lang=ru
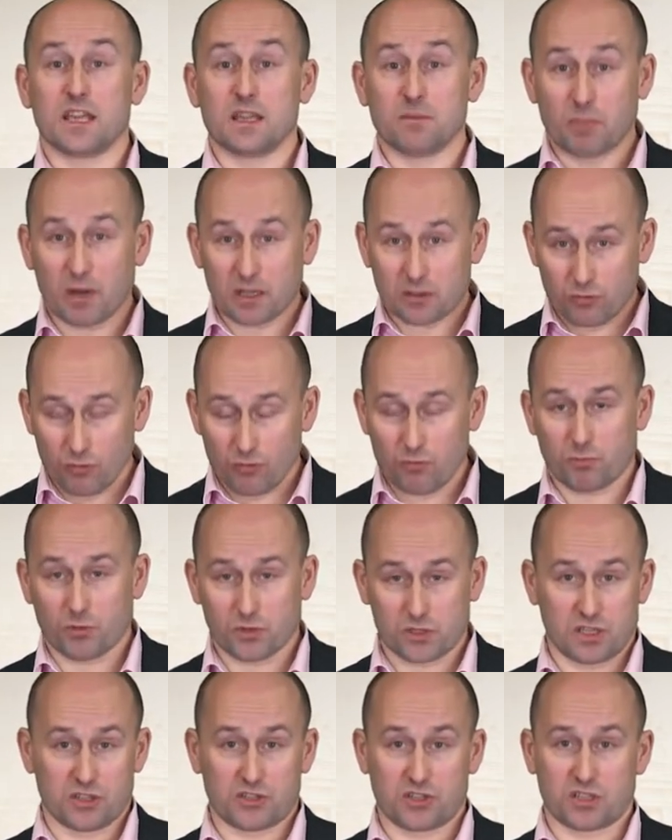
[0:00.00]
И потом,
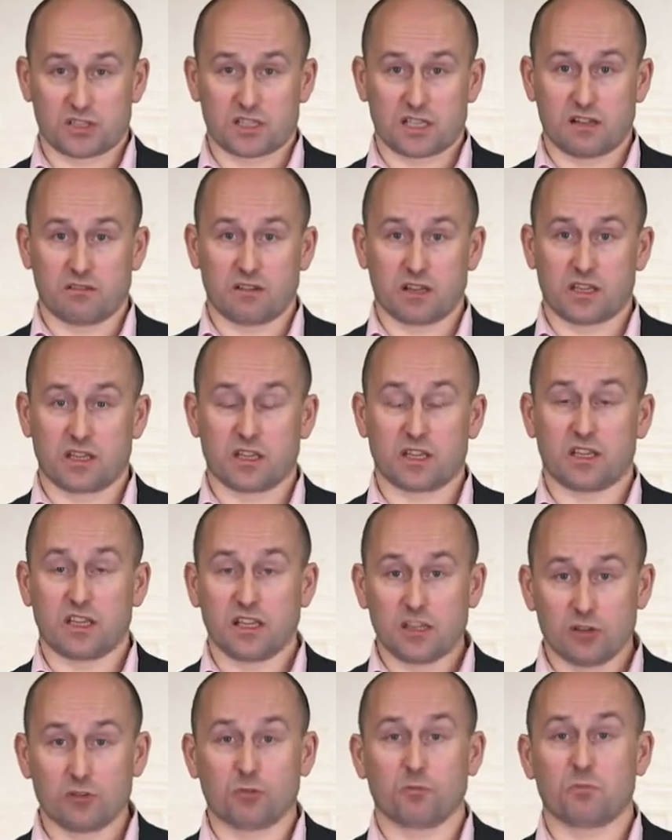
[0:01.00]
после Чехословакии,
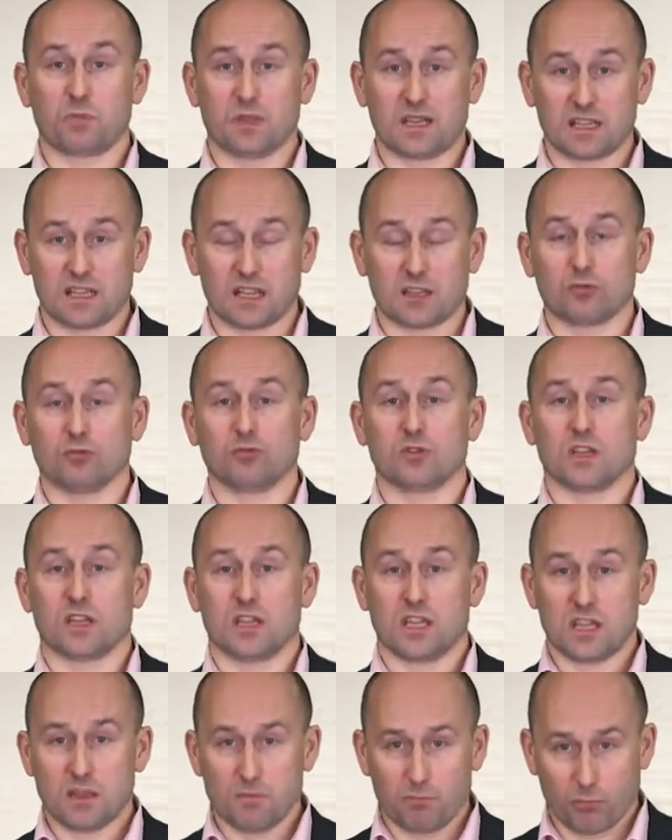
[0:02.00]
Гитлеру передадут
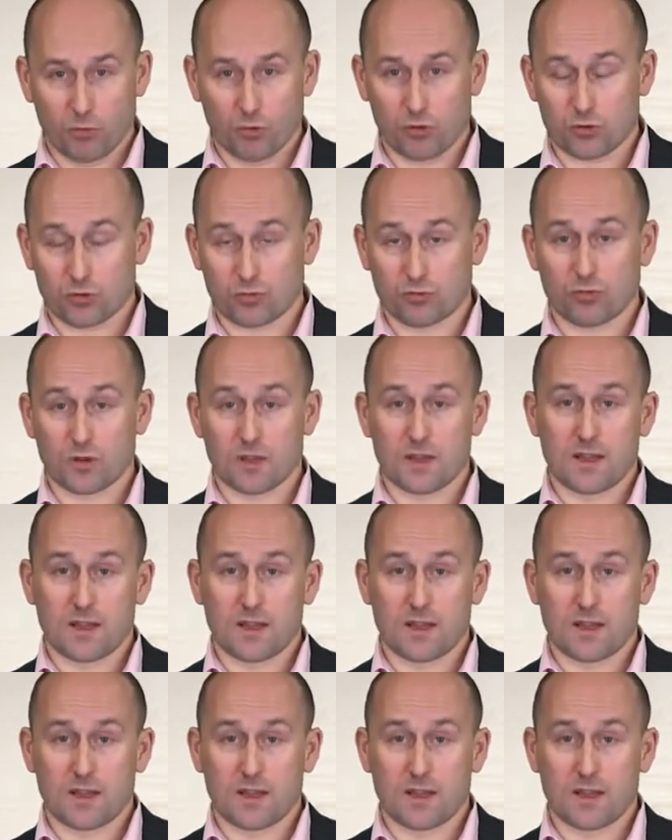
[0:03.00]
и Польшу.